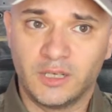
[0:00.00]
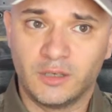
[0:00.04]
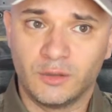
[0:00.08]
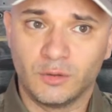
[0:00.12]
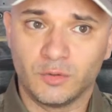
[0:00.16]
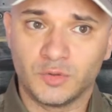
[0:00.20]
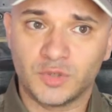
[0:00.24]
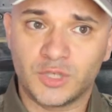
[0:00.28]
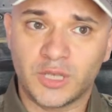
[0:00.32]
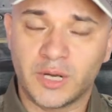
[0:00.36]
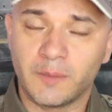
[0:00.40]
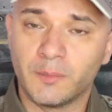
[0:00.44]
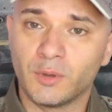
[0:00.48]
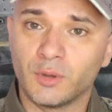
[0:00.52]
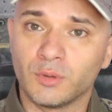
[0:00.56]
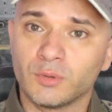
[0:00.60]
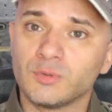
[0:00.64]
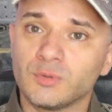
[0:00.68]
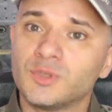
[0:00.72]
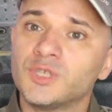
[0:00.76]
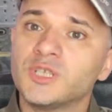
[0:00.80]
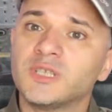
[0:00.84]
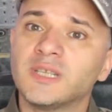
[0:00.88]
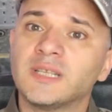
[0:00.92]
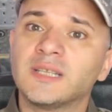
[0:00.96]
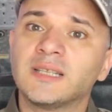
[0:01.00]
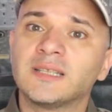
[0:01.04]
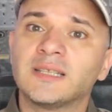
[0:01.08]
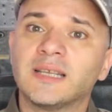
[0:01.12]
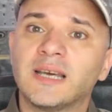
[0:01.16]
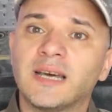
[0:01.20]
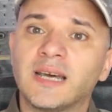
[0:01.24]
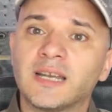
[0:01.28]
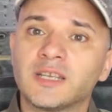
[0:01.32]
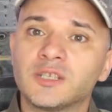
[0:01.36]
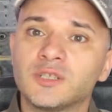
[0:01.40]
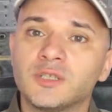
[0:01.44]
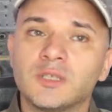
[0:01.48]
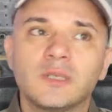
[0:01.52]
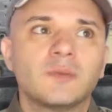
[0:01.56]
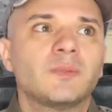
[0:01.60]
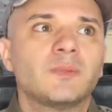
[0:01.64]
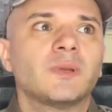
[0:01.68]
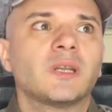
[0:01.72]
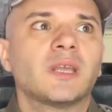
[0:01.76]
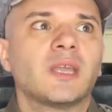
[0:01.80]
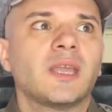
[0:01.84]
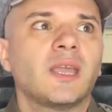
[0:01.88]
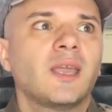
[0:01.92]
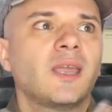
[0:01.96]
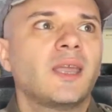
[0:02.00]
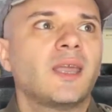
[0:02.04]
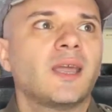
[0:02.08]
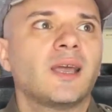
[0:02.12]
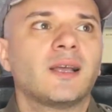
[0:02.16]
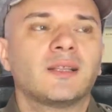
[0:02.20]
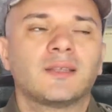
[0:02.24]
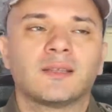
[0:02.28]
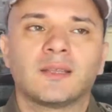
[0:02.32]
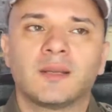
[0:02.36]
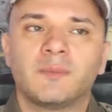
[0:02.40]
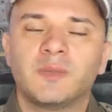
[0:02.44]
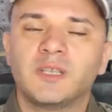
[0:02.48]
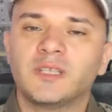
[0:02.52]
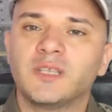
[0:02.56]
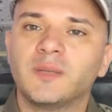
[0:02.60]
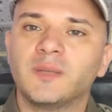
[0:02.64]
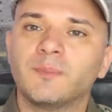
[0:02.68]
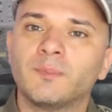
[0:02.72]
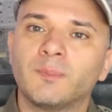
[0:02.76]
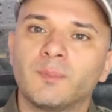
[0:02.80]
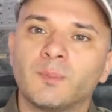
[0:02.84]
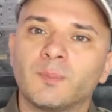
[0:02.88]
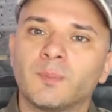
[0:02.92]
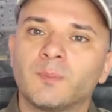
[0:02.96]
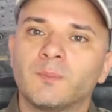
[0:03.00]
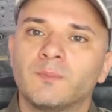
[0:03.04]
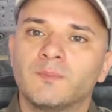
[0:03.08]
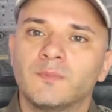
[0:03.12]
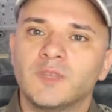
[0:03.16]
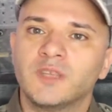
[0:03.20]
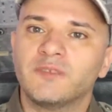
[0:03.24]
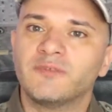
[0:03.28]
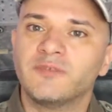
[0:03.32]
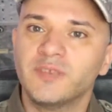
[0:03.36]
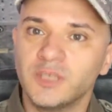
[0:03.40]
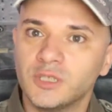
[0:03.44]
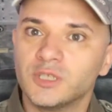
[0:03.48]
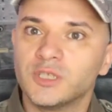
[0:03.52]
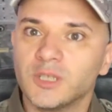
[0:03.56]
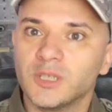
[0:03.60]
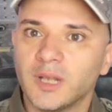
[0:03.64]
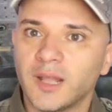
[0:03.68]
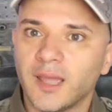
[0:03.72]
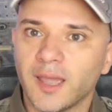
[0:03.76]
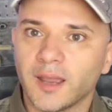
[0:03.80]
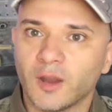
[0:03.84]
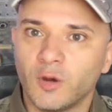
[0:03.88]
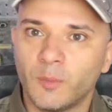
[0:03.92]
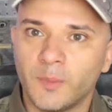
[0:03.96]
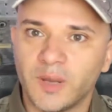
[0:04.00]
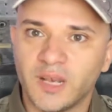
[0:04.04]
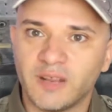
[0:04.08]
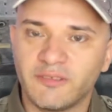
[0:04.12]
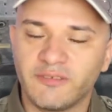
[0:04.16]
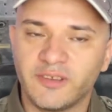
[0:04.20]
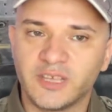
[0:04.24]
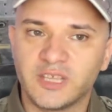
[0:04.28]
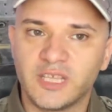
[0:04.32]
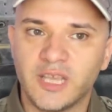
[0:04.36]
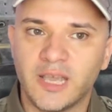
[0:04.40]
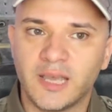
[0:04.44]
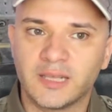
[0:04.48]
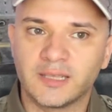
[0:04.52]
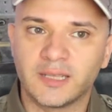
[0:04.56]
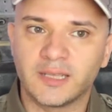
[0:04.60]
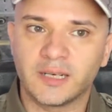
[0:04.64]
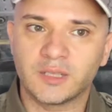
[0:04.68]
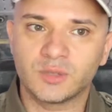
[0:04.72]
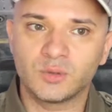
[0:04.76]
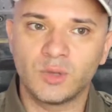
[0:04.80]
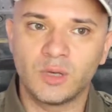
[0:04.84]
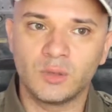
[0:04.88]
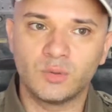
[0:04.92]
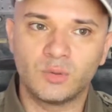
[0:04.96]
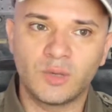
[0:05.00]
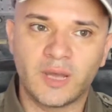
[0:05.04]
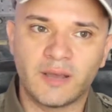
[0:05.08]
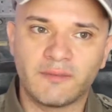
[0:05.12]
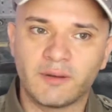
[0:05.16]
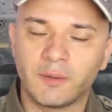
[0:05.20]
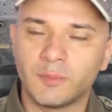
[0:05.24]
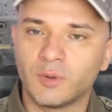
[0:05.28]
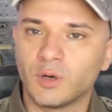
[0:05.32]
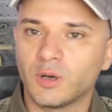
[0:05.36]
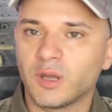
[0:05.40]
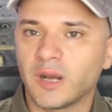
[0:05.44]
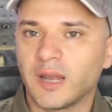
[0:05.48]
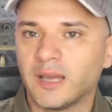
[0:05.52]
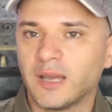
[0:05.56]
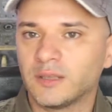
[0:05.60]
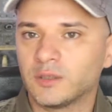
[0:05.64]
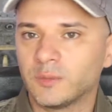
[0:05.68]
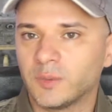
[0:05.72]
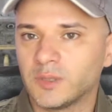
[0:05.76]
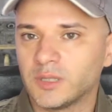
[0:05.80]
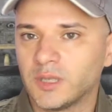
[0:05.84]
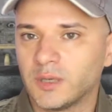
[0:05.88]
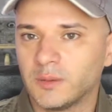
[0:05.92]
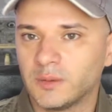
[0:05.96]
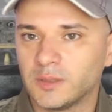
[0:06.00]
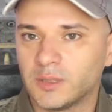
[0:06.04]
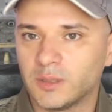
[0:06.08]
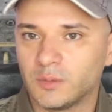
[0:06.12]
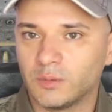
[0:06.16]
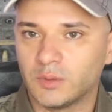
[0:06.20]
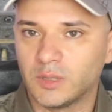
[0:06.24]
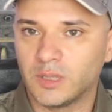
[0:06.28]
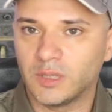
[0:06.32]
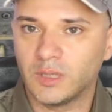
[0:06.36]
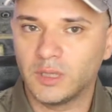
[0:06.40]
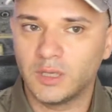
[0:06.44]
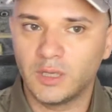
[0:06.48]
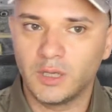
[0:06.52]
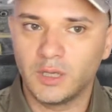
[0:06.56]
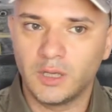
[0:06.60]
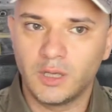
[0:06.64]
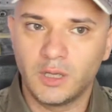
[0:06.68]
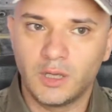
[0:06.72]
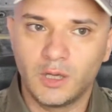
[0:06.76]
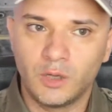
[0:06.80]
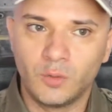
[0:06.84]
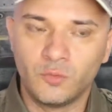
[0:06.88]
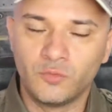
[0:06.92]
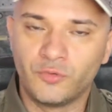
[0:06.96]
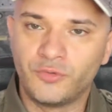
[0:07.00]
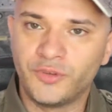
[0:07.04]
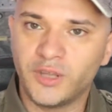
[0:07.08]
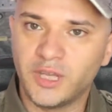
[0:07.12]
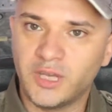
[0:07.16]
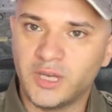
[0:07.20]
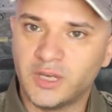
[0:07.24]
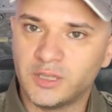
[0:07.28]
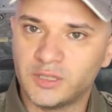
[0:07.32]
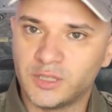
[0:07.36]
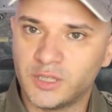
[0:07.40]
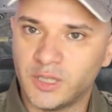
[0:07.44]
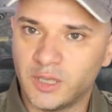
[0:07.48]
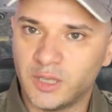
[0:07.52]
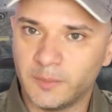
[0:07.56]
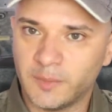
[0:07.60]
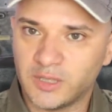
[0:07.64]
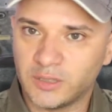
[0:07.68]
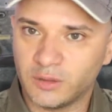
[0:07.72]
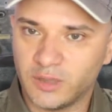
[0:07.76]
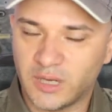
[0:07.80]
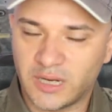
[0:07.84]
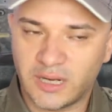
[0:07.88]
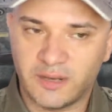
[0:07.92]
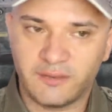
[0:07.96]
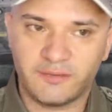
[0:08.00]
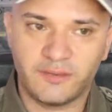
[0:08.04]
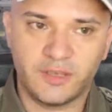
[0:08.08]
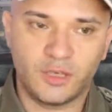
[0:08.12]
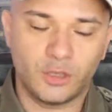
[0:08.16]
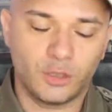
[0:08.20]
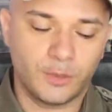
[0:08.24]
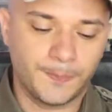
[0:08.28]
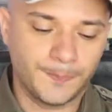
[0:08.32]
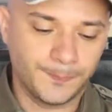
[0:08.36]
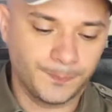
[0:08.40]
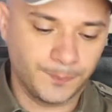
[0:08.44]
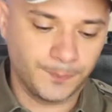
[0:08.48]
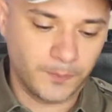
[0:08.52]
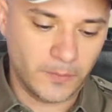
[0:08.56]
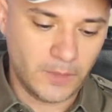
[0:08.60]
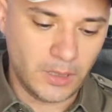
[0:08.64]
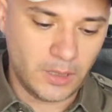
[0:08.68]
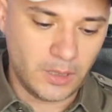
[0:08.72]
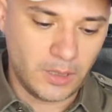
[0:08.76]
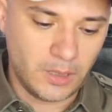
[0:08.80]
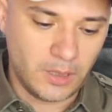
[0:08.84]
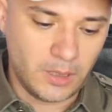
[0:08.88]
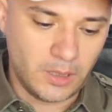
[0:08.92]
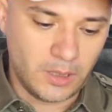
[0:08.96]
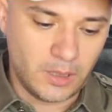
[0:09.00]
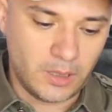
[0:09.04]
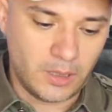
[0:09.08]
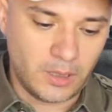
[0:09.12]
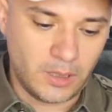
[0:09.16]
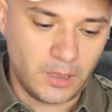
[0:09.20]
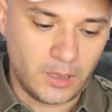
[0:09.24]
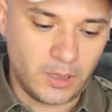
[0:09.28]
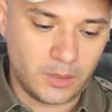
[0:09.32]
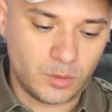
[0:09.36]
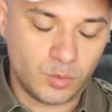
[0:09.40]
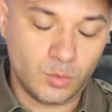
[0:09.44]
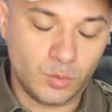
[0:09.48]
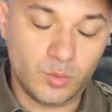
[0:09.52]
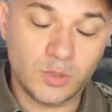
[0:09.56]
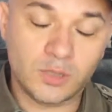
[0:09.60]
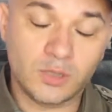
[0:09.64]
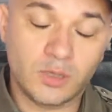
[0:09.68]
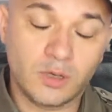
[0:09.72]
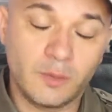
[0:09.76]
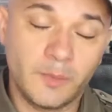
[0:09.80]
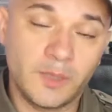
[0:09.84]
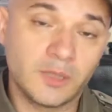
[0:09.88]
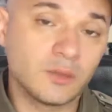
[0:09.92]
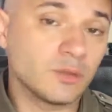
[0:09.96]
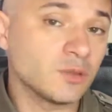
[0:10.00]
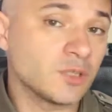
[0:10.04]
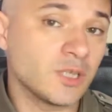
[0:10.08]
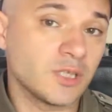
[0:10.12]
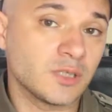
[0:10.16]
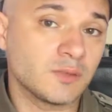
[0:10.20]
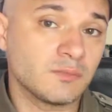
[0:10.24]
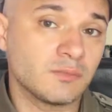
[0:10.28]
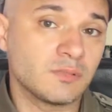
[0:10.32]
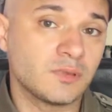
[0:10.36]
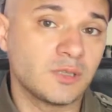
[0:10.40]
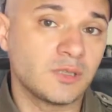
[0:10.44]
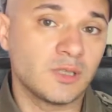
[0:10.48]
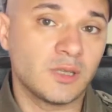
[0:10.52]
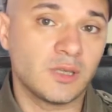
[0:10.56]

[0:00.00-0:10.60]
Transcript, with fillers: non sarebbero riusciti ad andarci perché è altrimenti difficile, come in effetti è andare sulla Luna, avrebbero creato praticamente un, un fake cinematografico. Eh, su questo argomento si, si,